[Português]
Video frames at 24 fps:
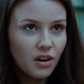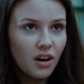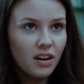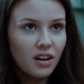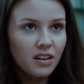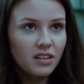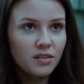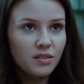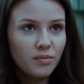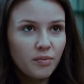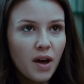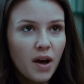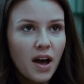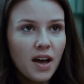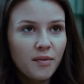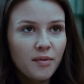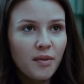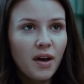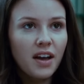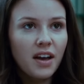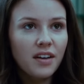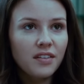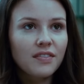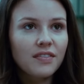tentando
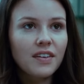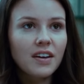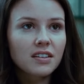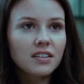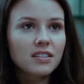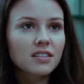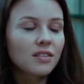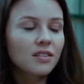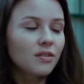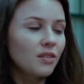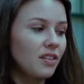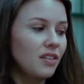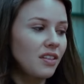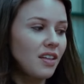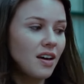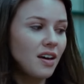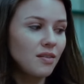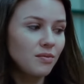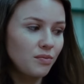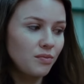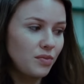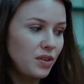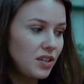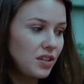comprar minha afeição com essa
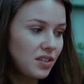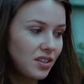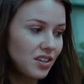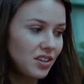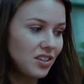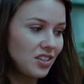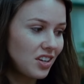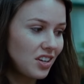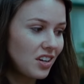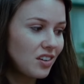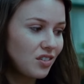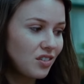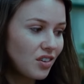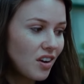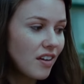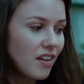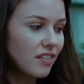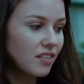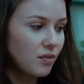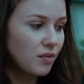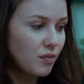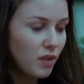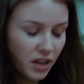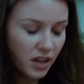porcaria de lata
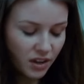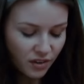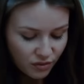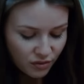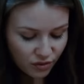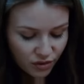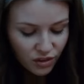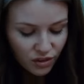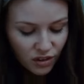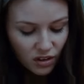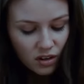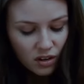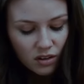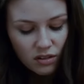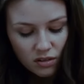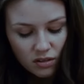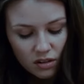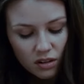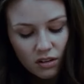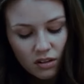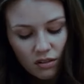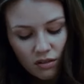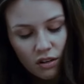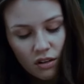velha para compensar os anos
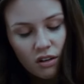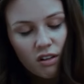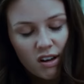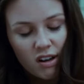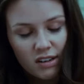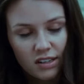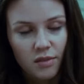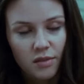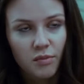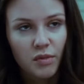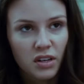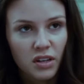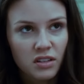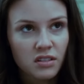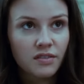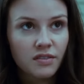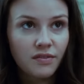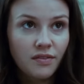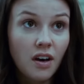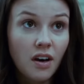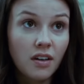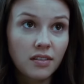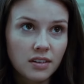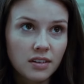que negligenciou
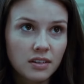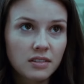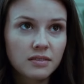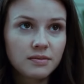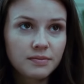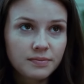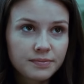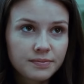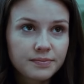como pai.